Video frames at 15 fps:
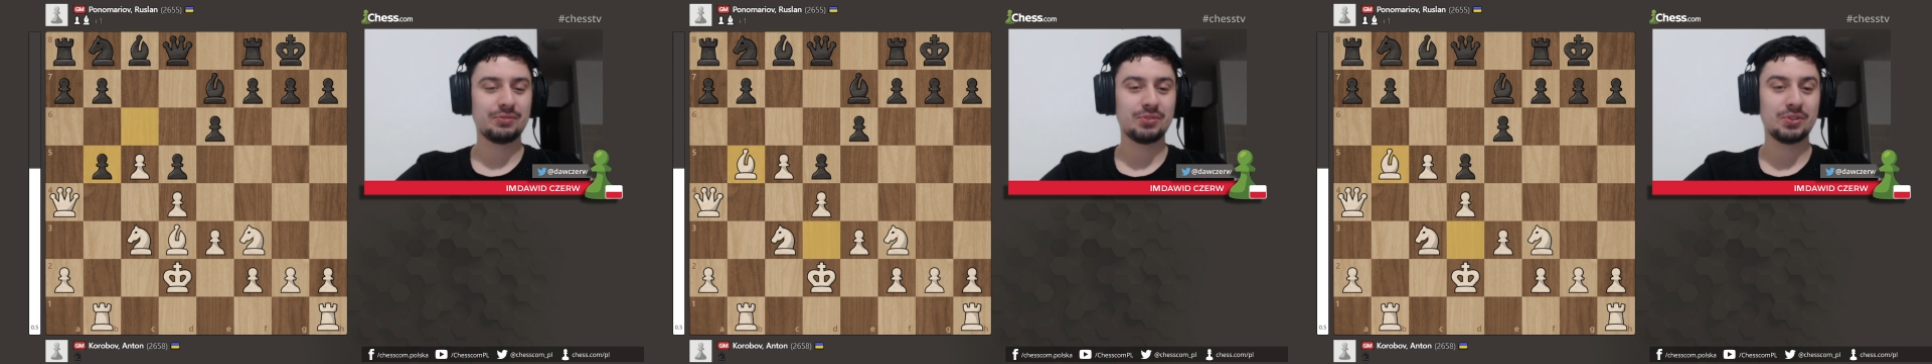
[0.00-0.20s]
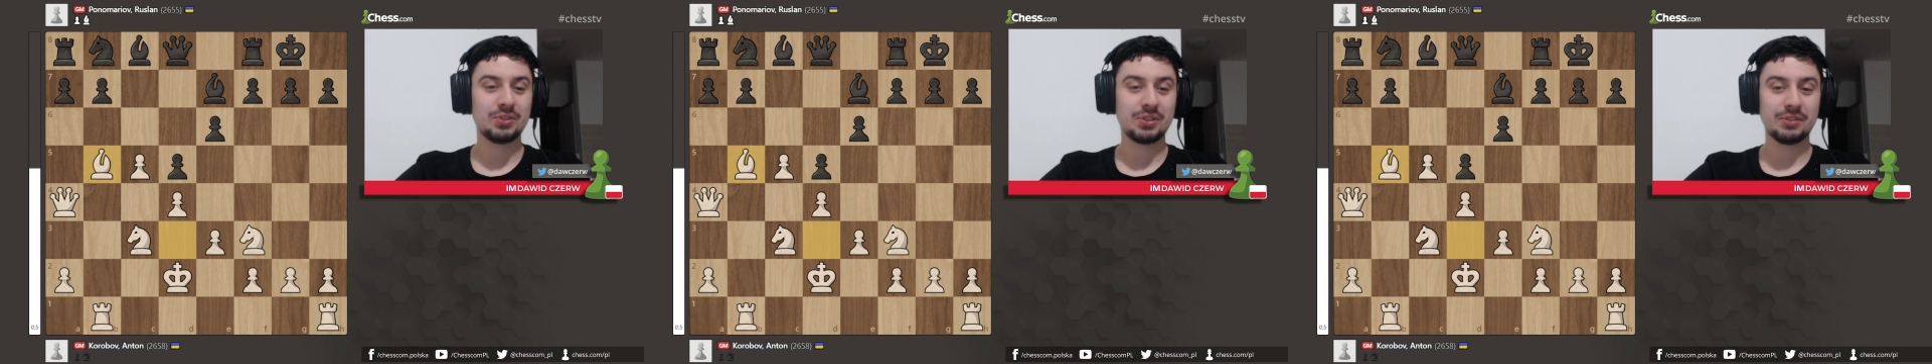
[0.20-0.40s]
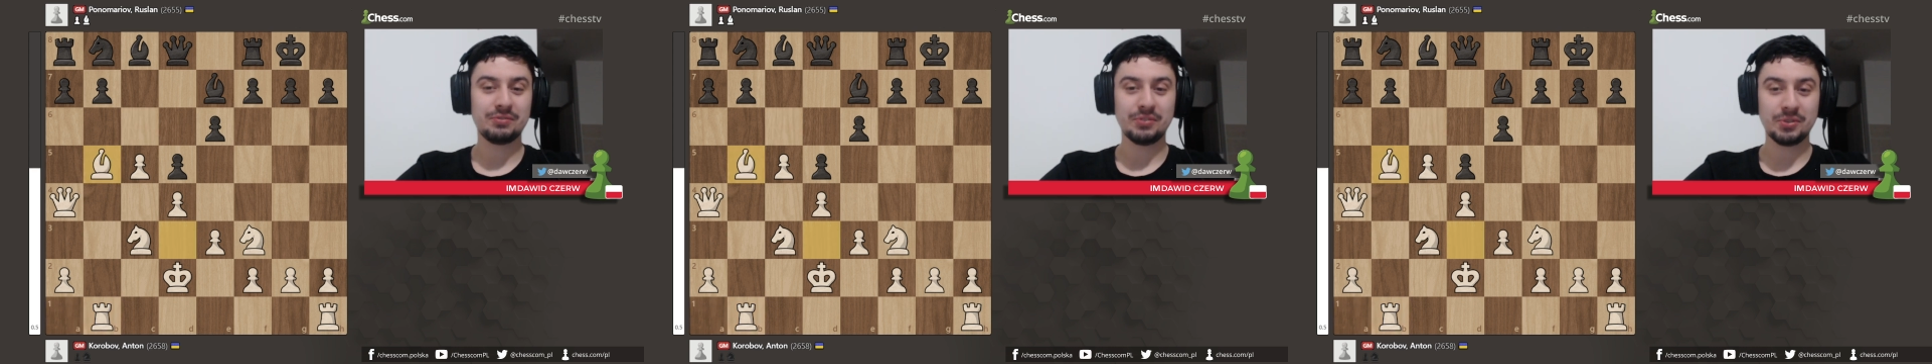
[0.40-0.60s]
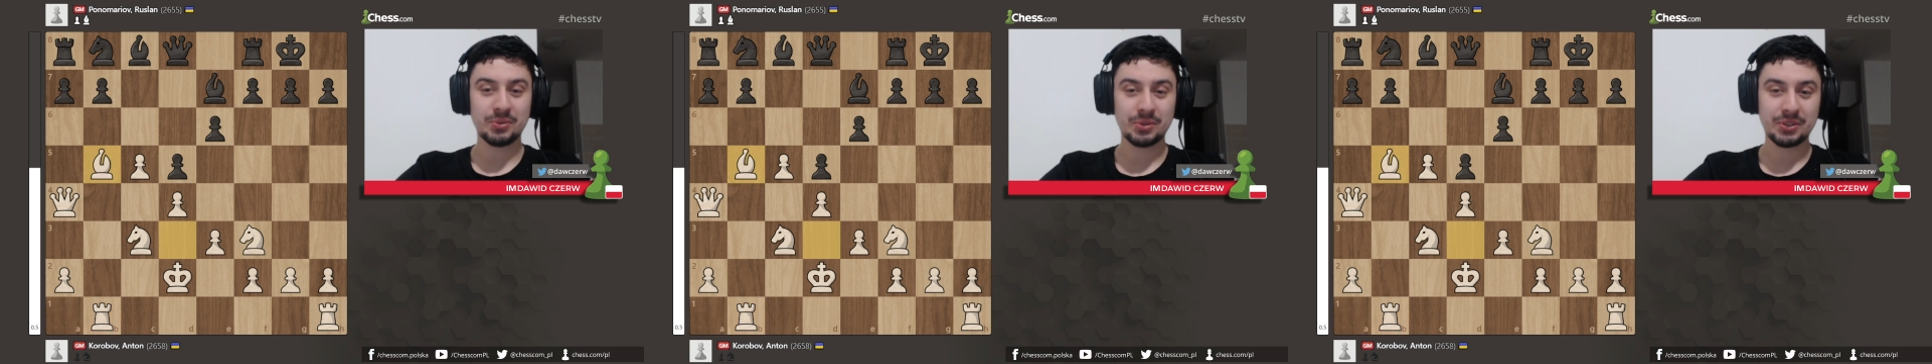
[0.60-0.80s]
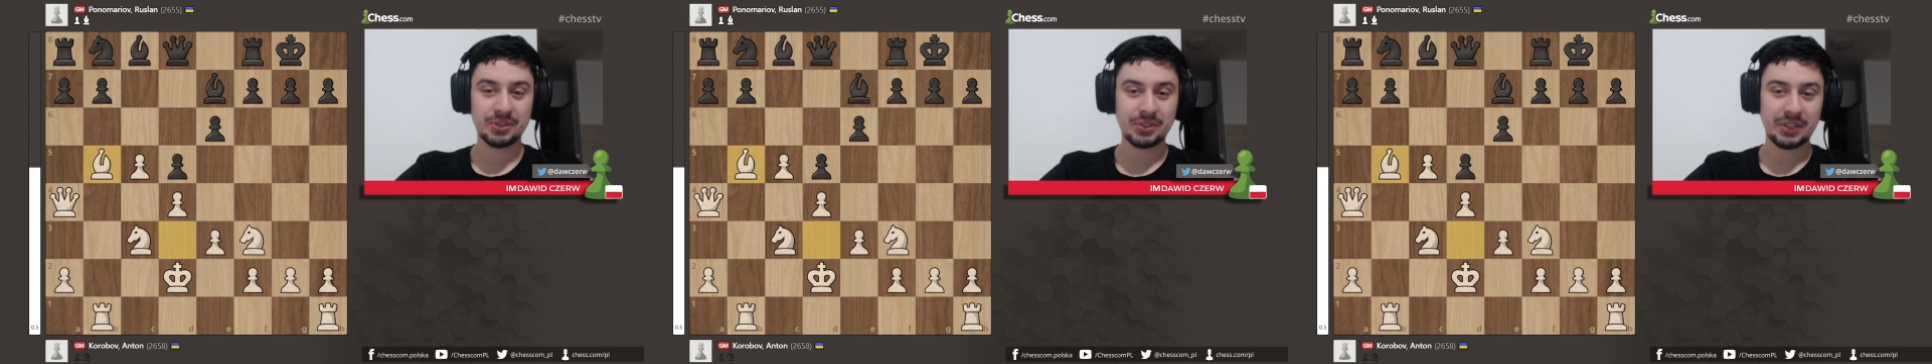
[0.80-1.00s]
wszystkie
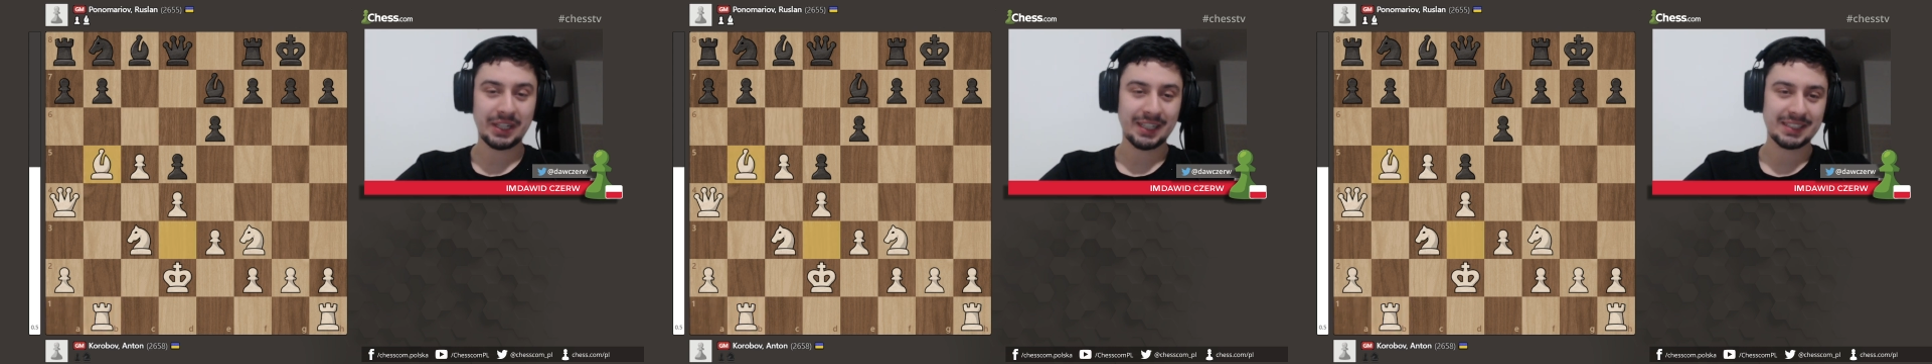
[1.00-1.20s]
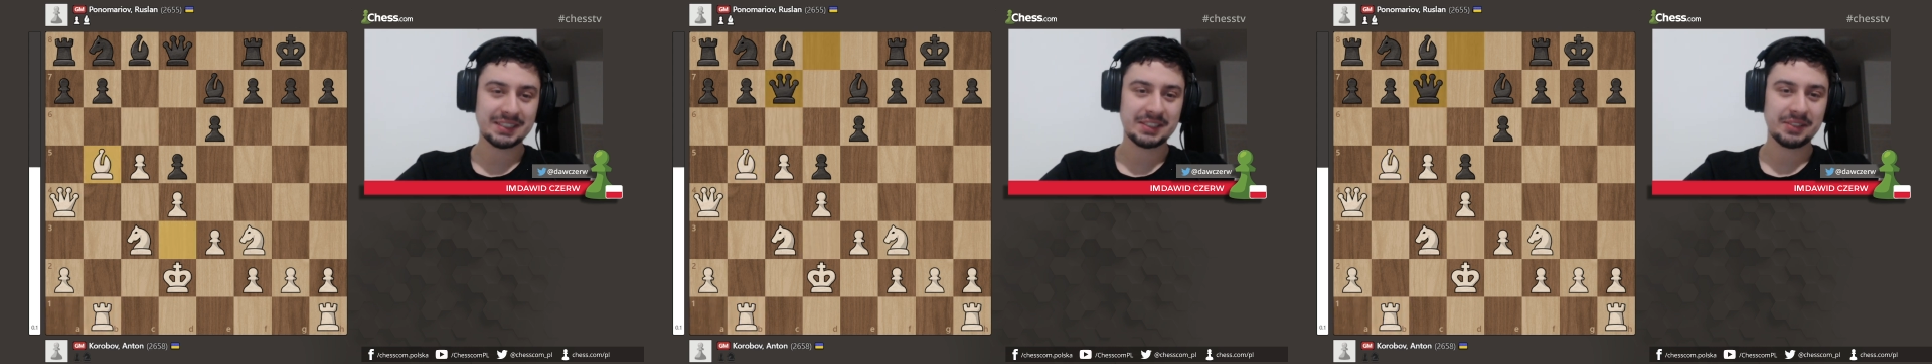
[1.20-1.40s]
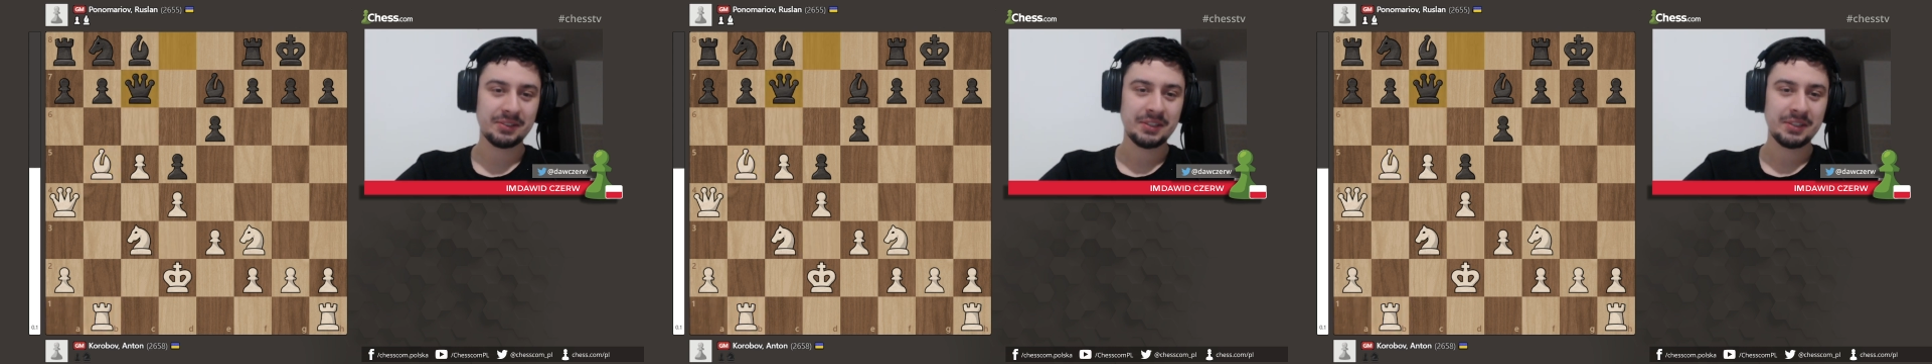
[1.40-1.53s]
figury do akcji.